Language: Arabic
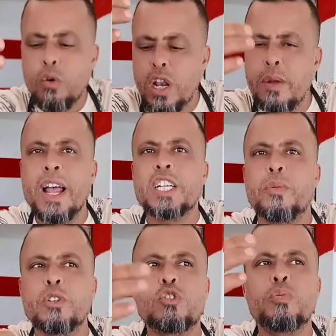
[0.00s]
واللي ما
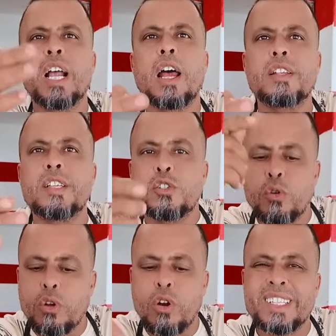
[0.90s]
عجبتوش ما يخلصهاش
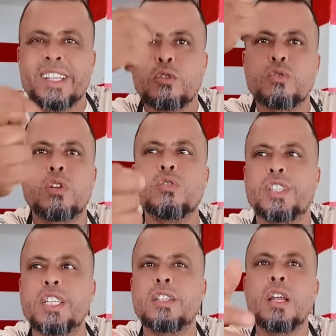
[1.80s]
والخلاص توصلوا
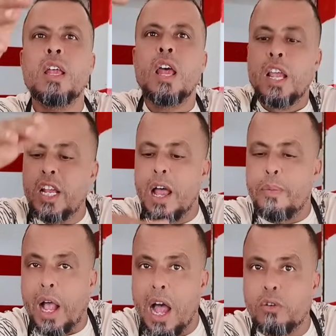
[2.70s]
للزيت الا
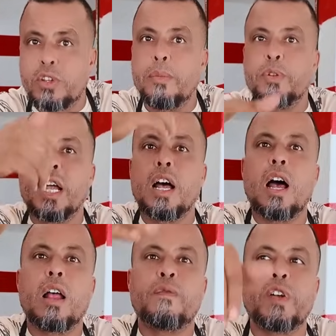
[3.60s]
بقاو
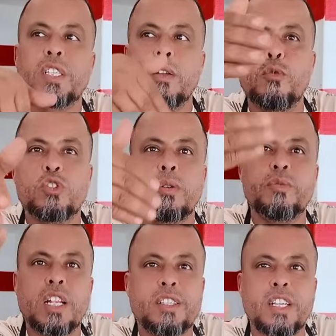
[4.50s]
تبدا الفصل
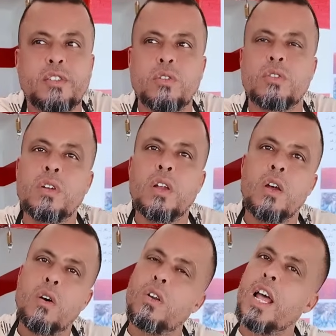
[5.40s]
الموسم ديال الزيتون
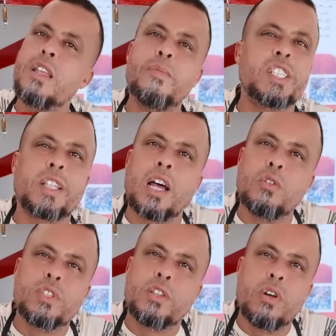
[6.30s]
والله ما
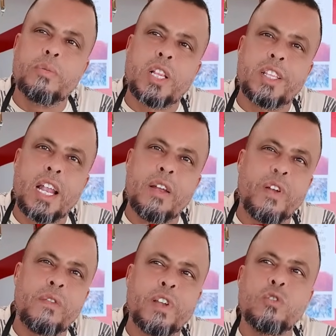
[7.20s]
يتقالوا يديوها ب
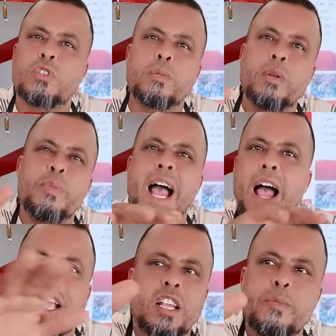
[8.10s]
3000 2800
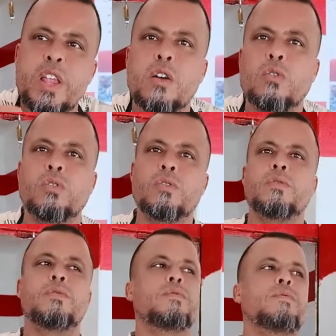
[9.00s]
اخر ما يكون باش